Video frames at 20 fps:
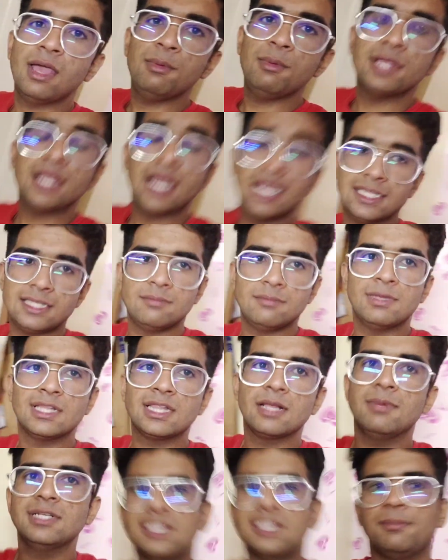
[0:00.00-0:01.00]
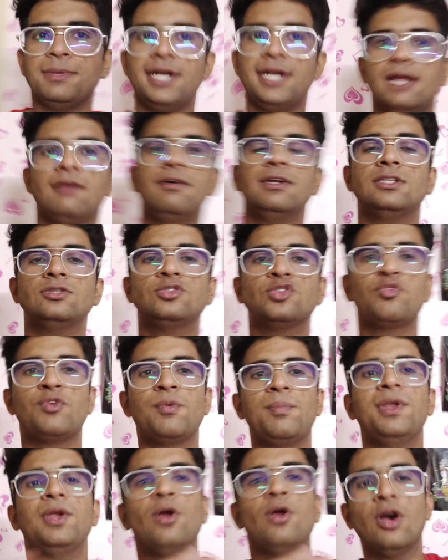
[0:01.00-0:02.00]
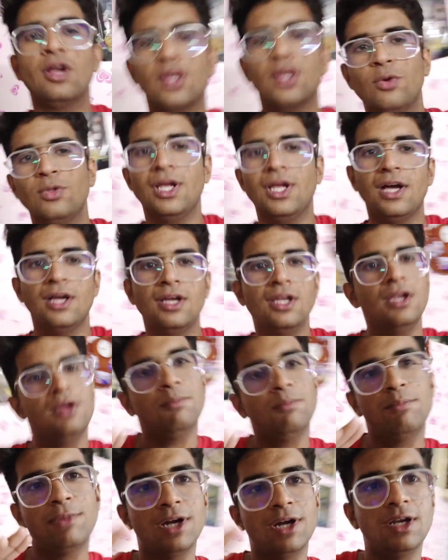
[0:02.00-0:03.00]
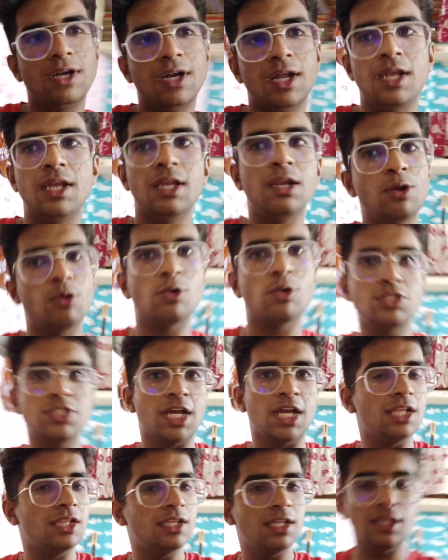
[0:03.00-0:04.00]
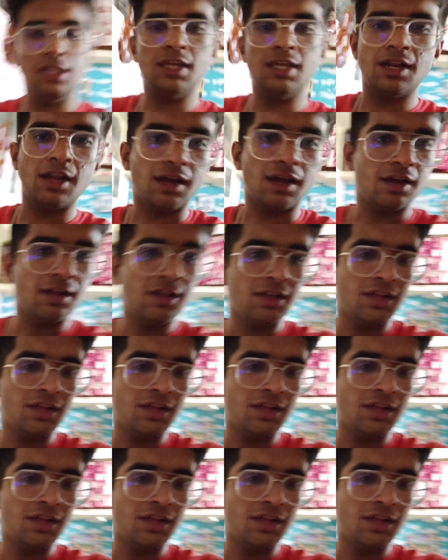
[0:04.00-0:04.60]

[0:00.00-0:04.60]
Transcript: मैं भी खा मतलब ऐसा बैठा हुआ था सोफे पर रिकॉर्ड करूँ था बट नहीं इन लोग को शांति नहीं है ना